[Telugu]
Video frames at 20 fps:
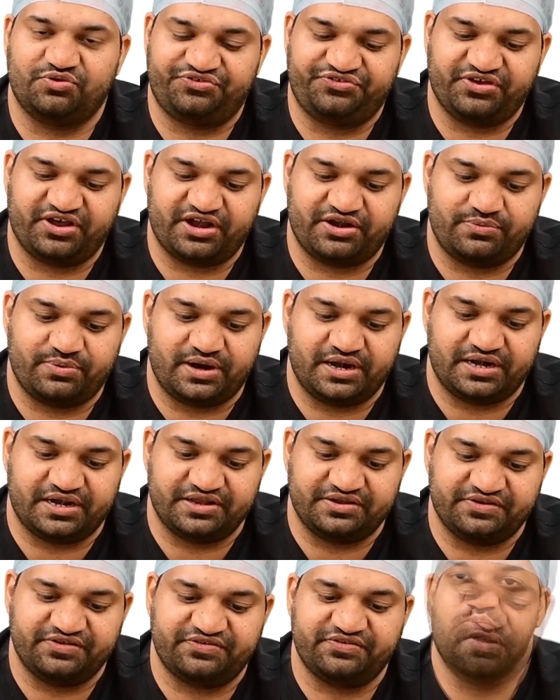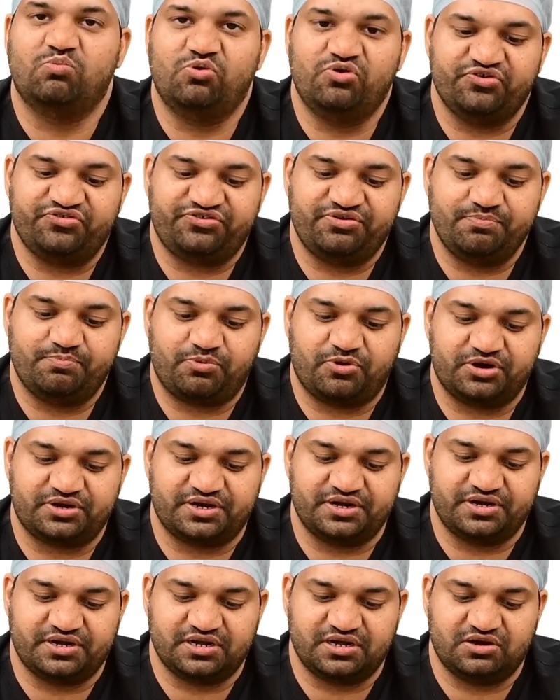వచ్చే అడ్వాంటేజెస్ మోస్ట్
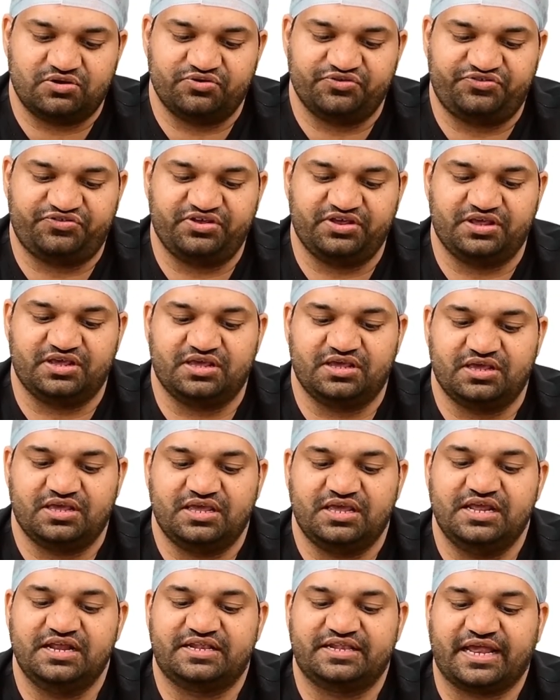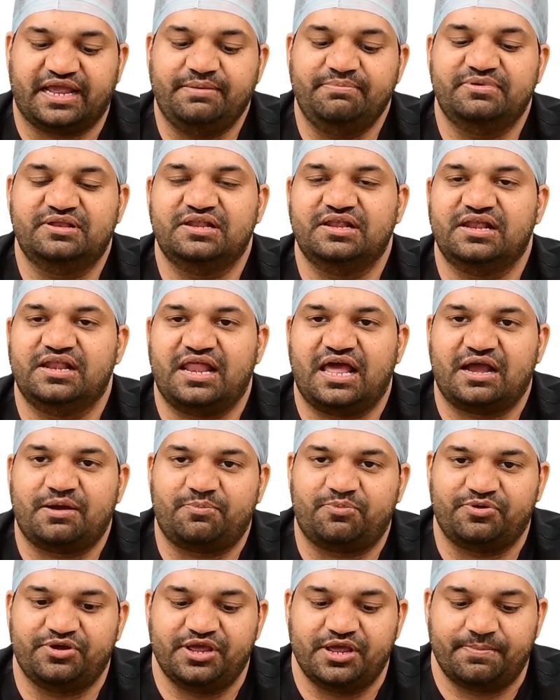ఇంపార్టెంట్గా వచ్చి ఈ టైం డిలే
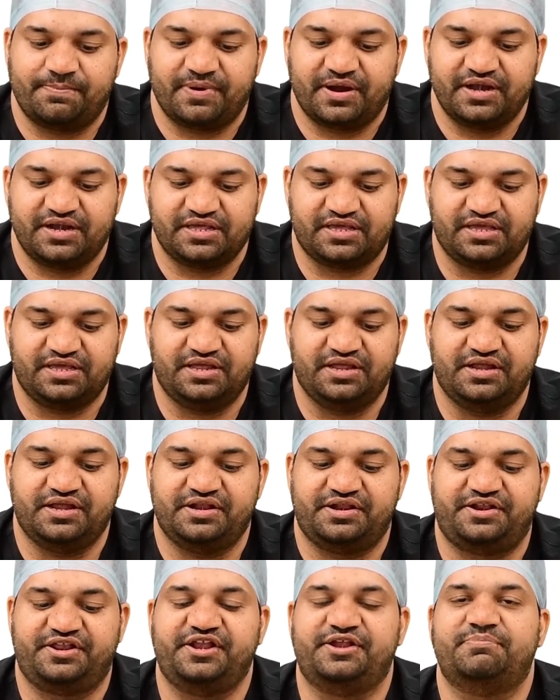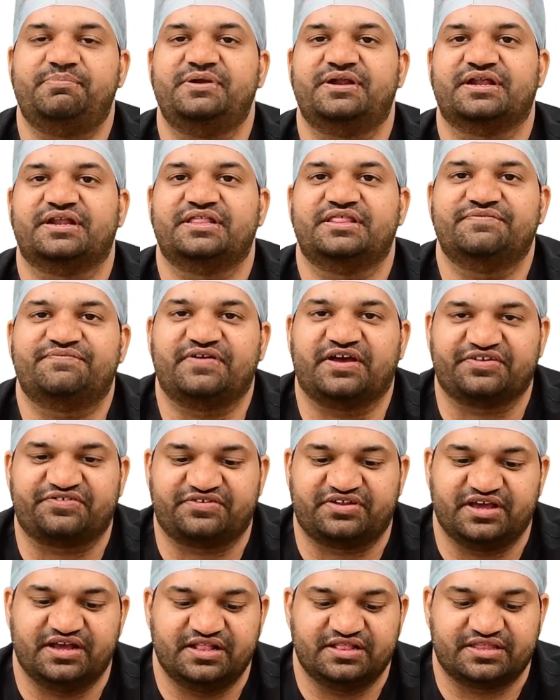లేకపోయే పాటికి ట్రీట్మెంట్ అనేది
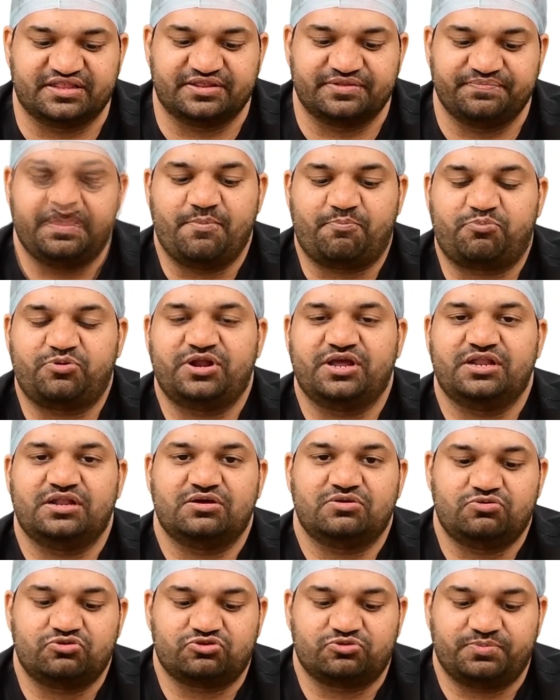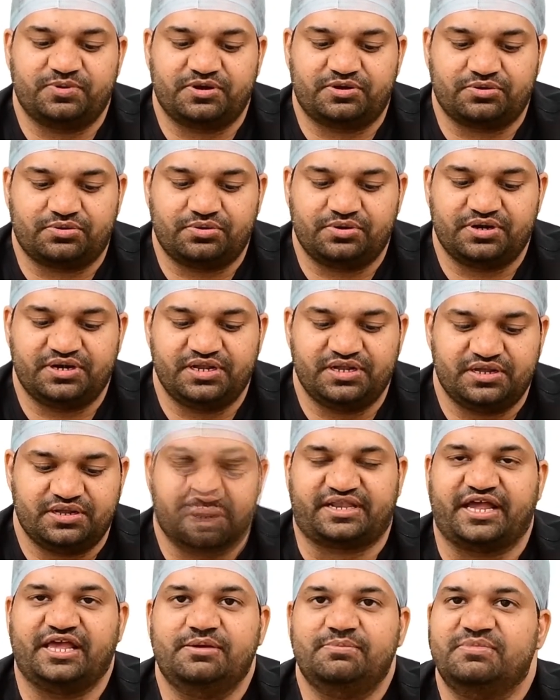ఫాస్ట్గా వెళ్తుంది ఎప్పుడైనా గుర్తుపెట్టుకోండి
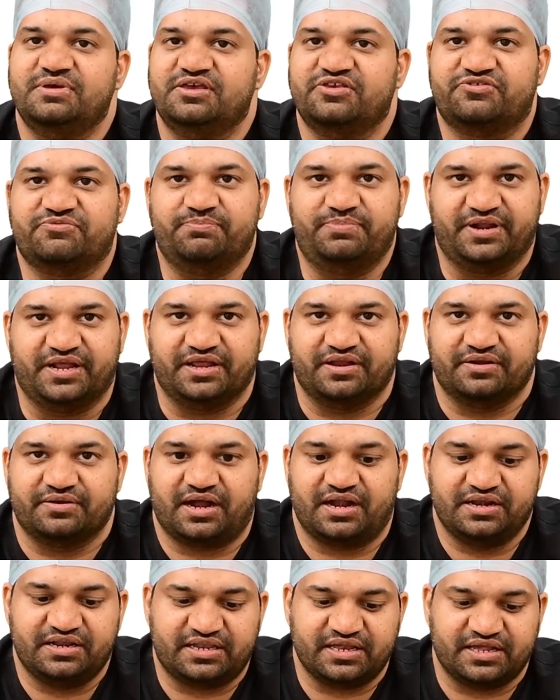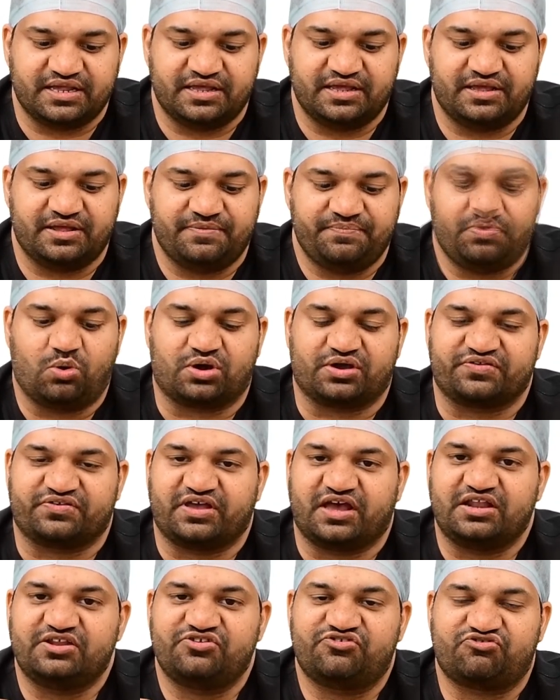టైం ఈజ్ బ్రెయిన్ అంటే
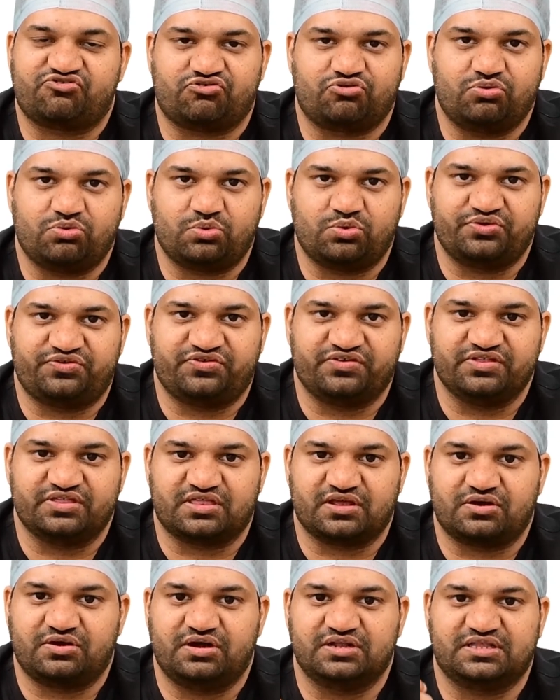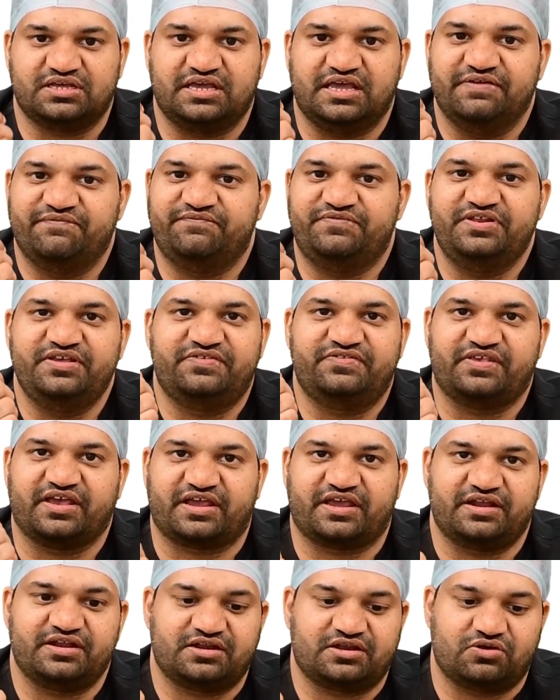ఒకసారి స్ట్రోక్ వచ్చిన తర్వాత ఎవ్రీ
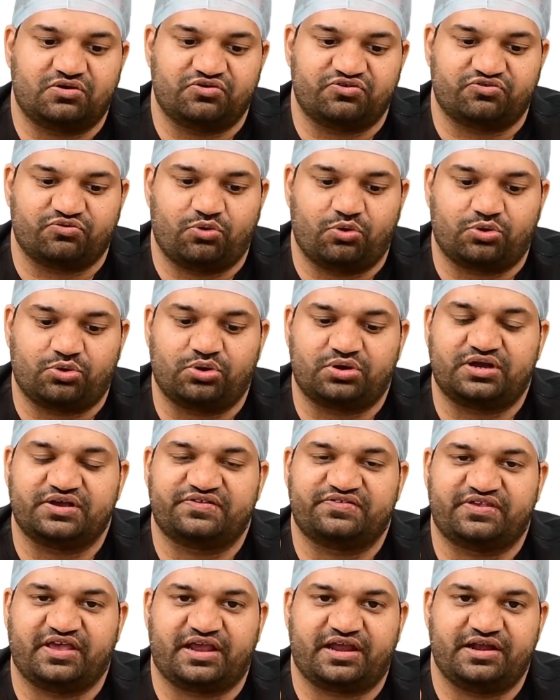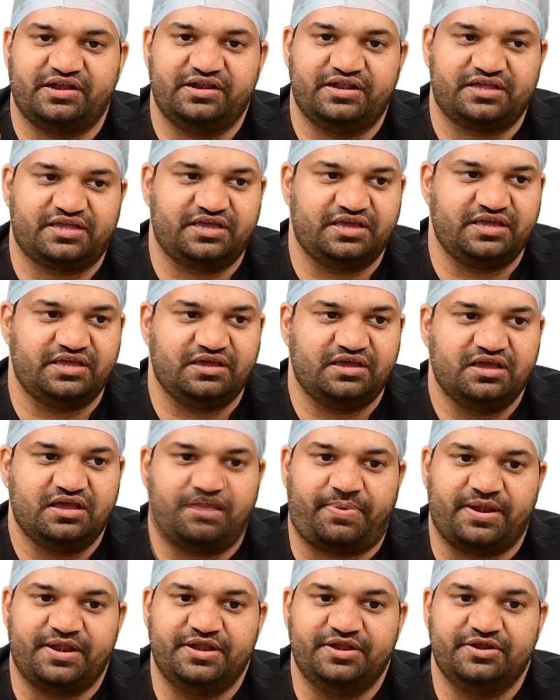సెకండ్ కౌంట్ ఒక్కొక్క సెకండ్కి
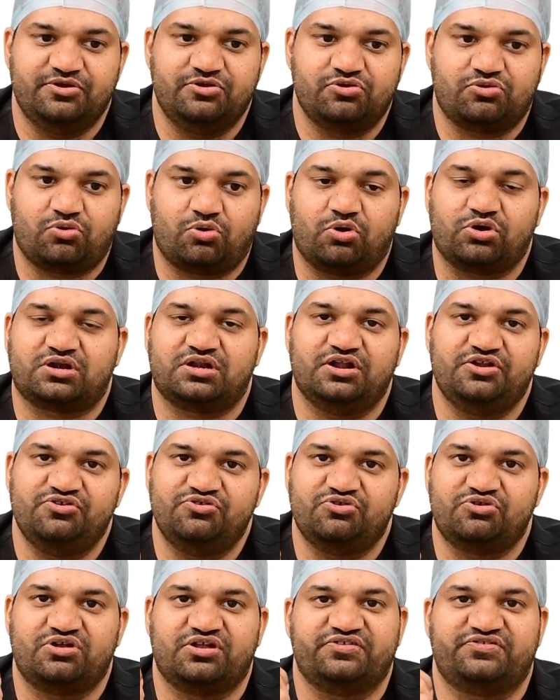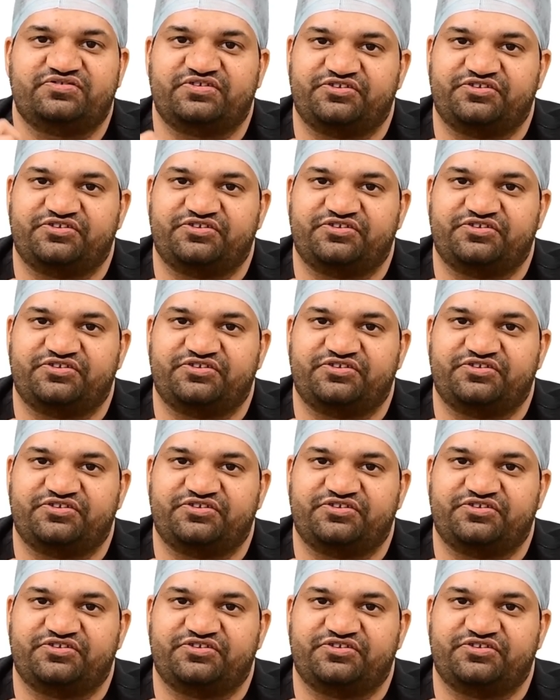పన్నెండు కోట్ల న్యూరాన్స్